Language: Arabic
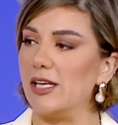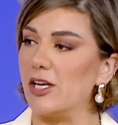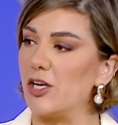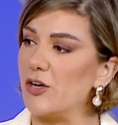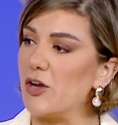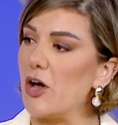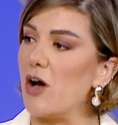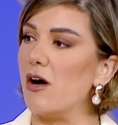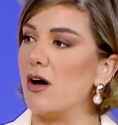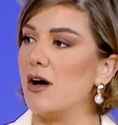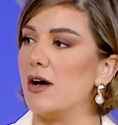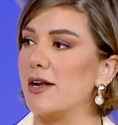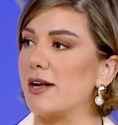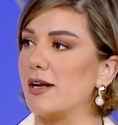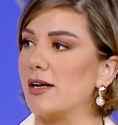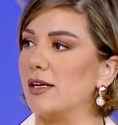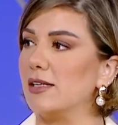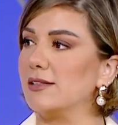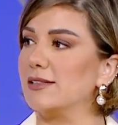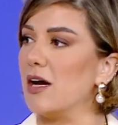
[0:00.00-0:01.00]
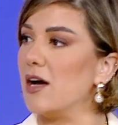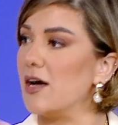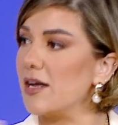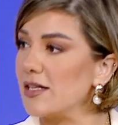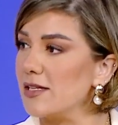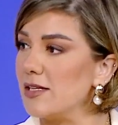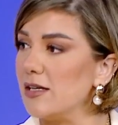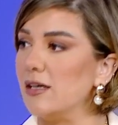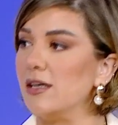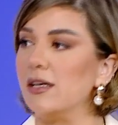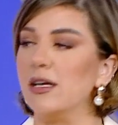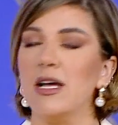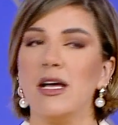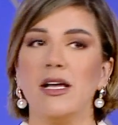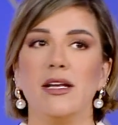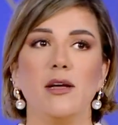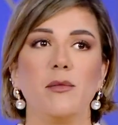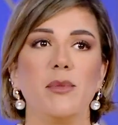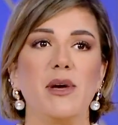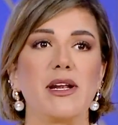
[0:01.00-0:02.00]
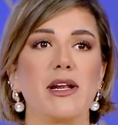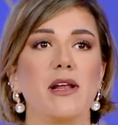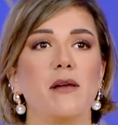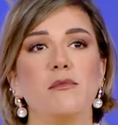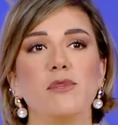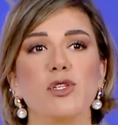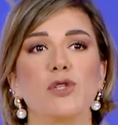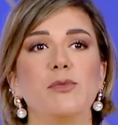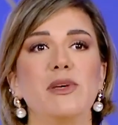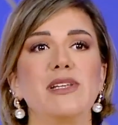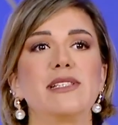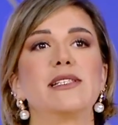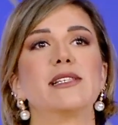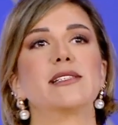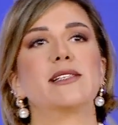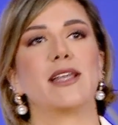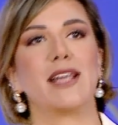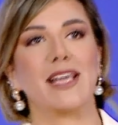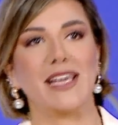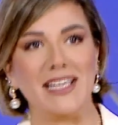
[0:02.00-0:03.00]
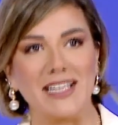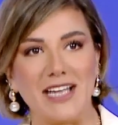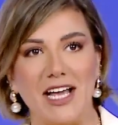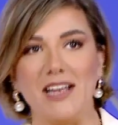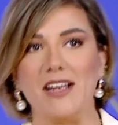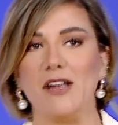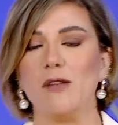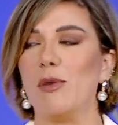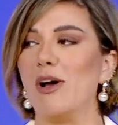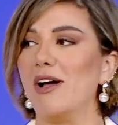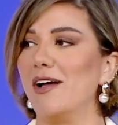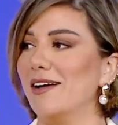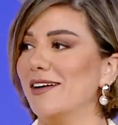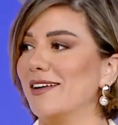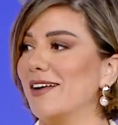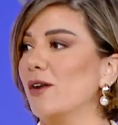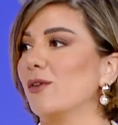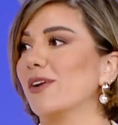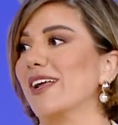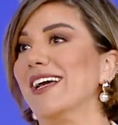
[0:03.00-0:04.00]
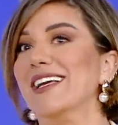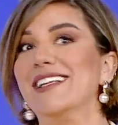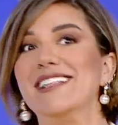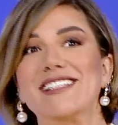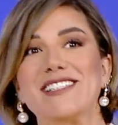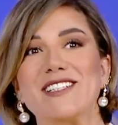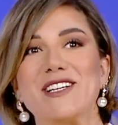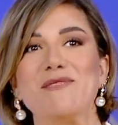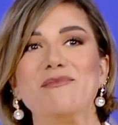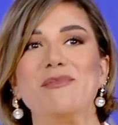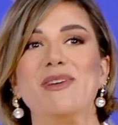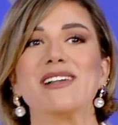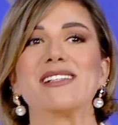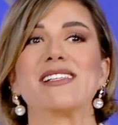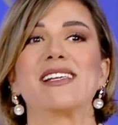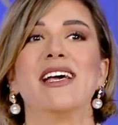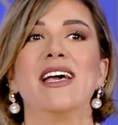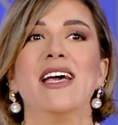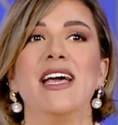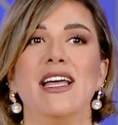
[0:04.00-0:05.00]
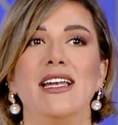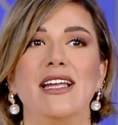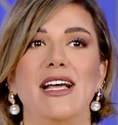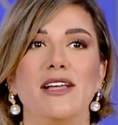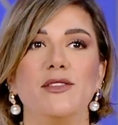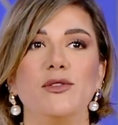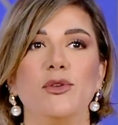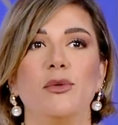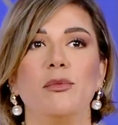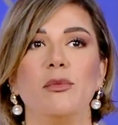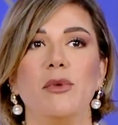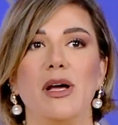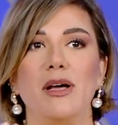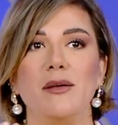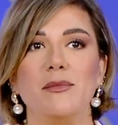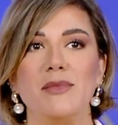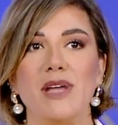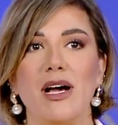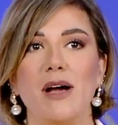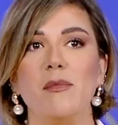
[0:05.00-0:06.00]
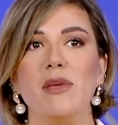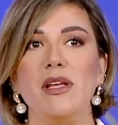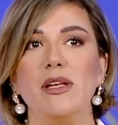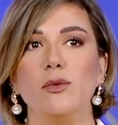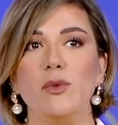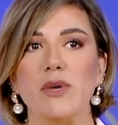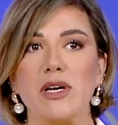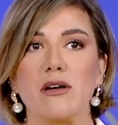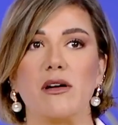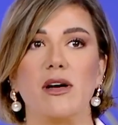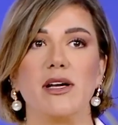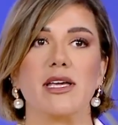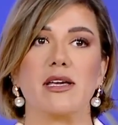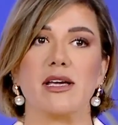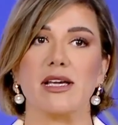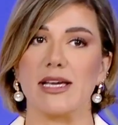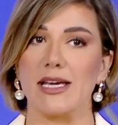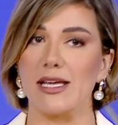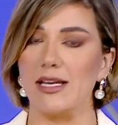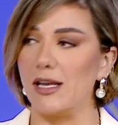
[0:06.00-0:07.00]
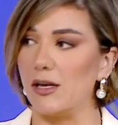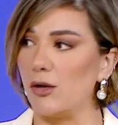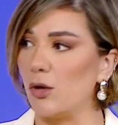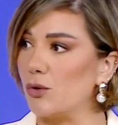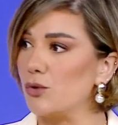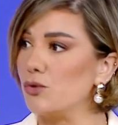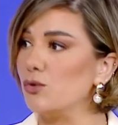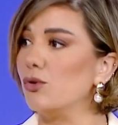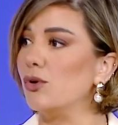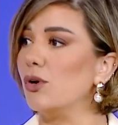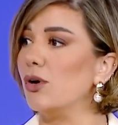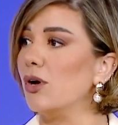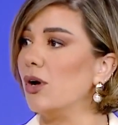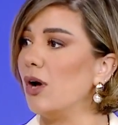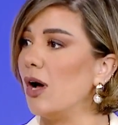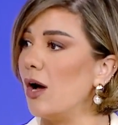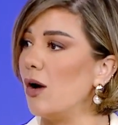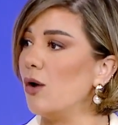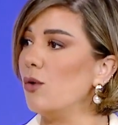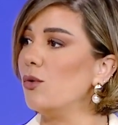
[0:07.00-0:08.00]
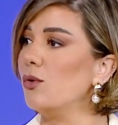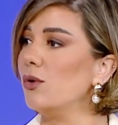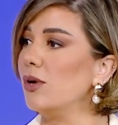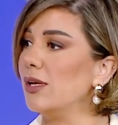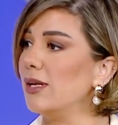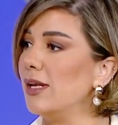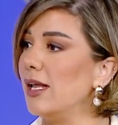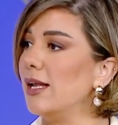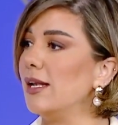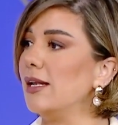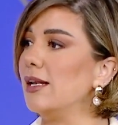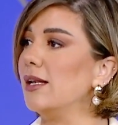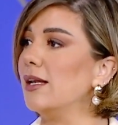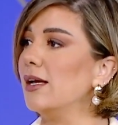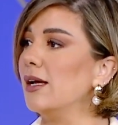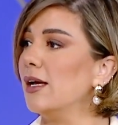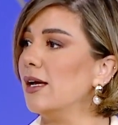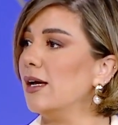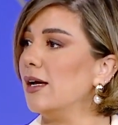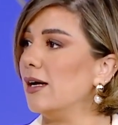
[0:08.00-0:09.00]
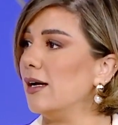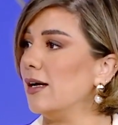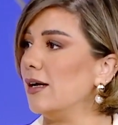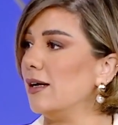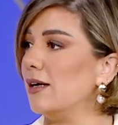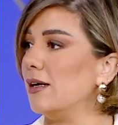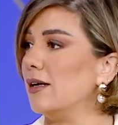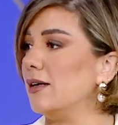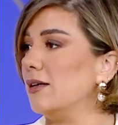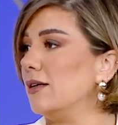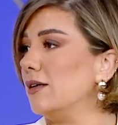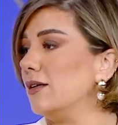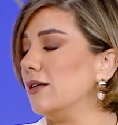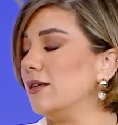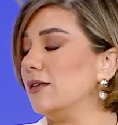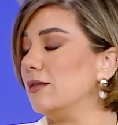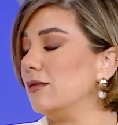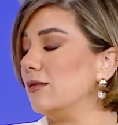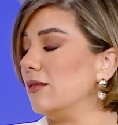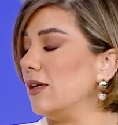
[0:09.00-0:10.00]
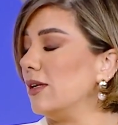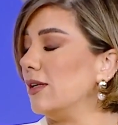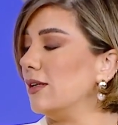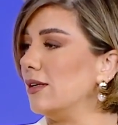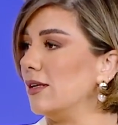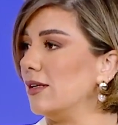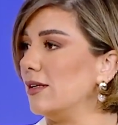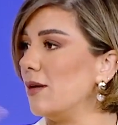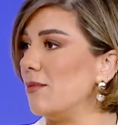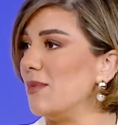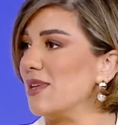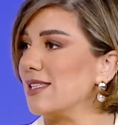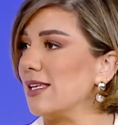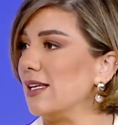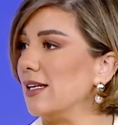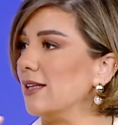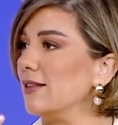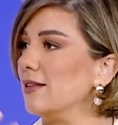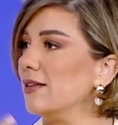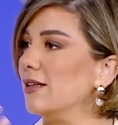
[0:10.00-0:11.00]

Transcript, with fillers: النهار آه، ظهرنا لبرا مش بس اذا رايحين على البحر او رايحين نتشمس لانه بنعمل وقايه ان كان للحروق او لل آه، لمثلا